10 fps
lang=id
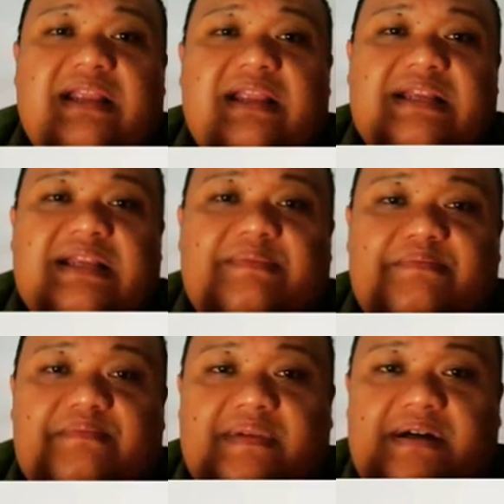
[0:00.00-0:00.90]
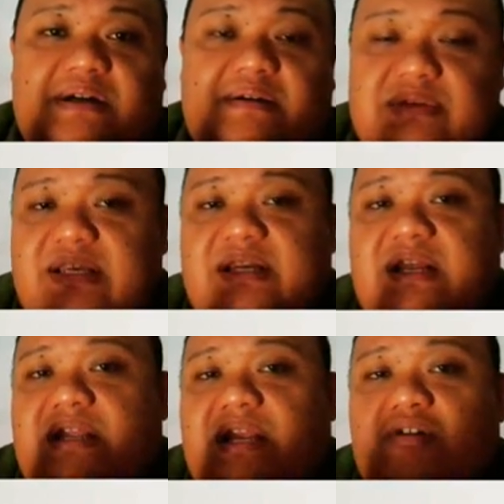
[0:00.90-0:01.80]
paling uh,
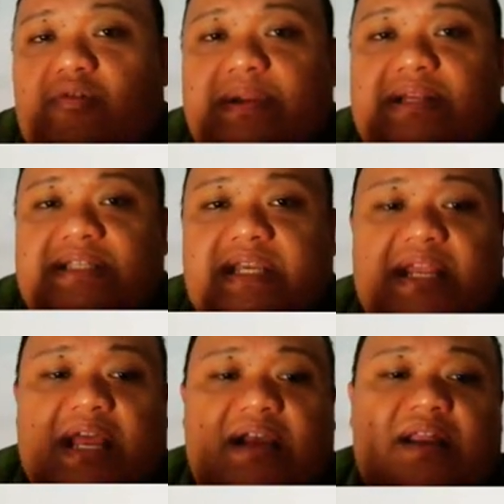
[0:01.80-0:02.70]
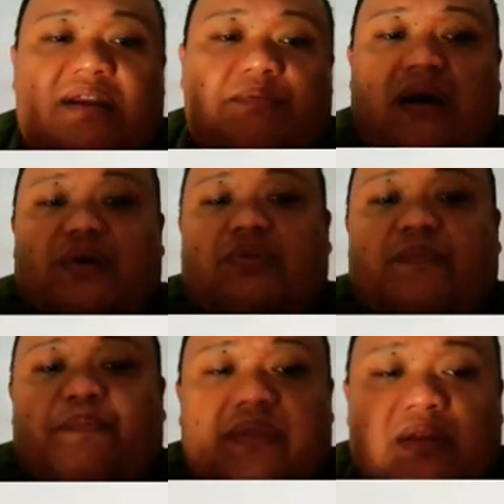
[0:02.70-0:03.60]
besar adalah koperasi ini akan
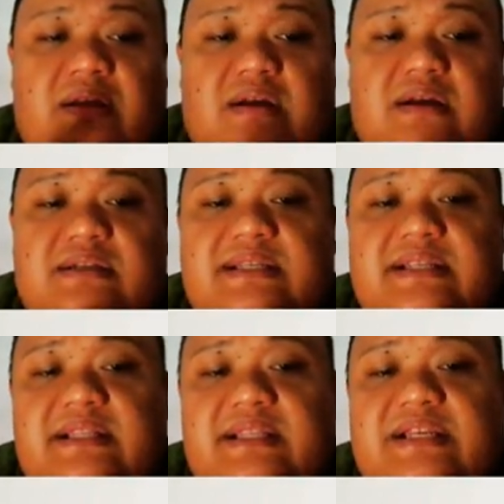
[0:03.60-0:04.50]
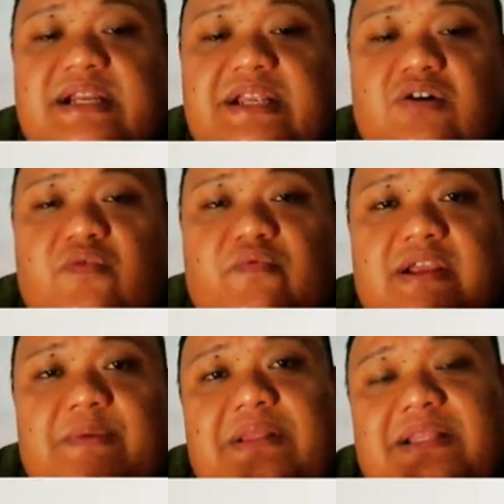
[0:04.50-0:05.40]
bangkrut sering terjadinya
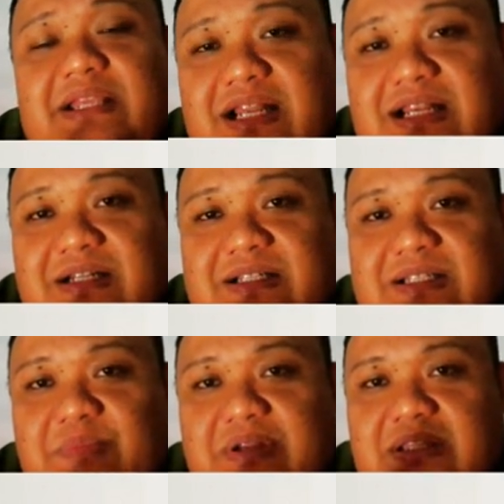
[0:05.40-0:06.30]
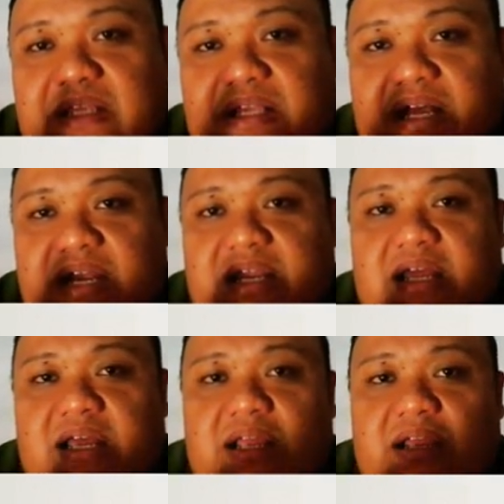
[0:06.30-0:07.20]
konflik kepentingan seperti
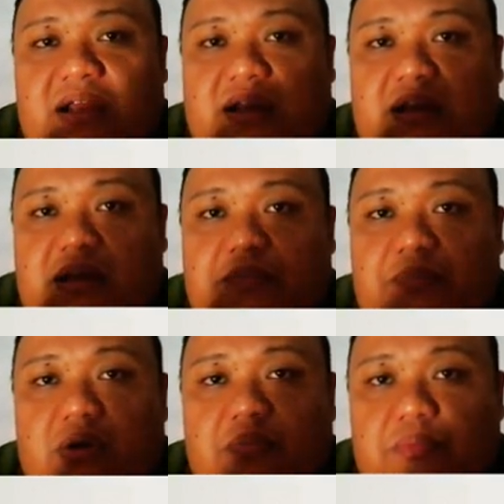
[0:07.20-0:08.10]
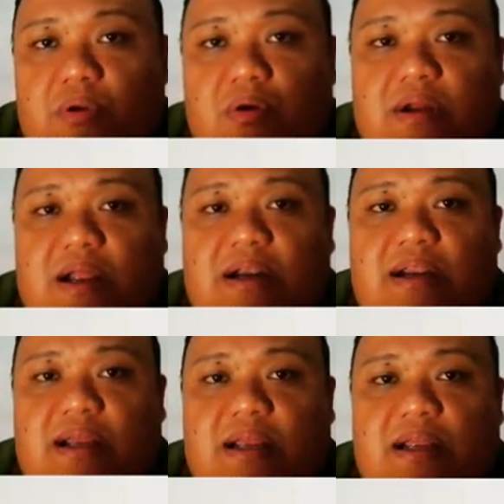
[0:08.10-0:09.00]
ada eh, blok-blok,
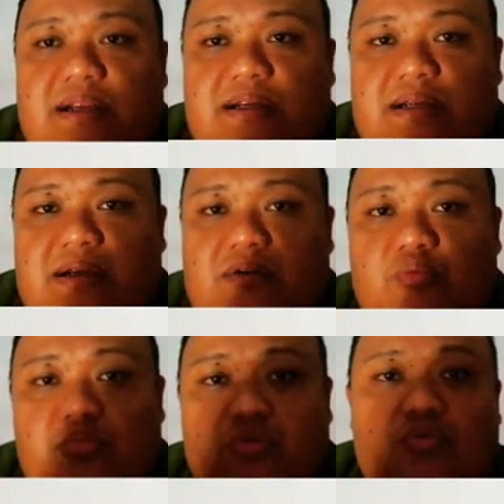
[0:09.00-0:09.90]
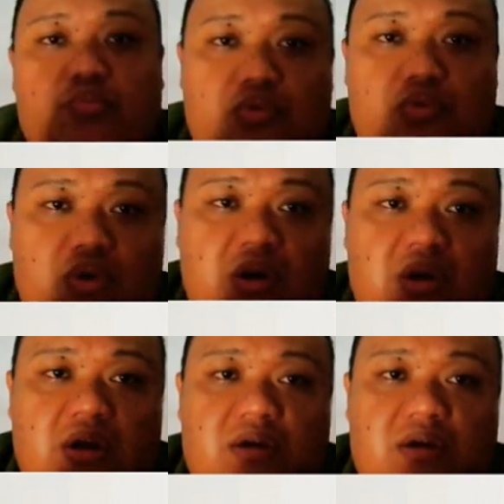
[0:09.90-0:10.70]
ada eh, kubu-kubu.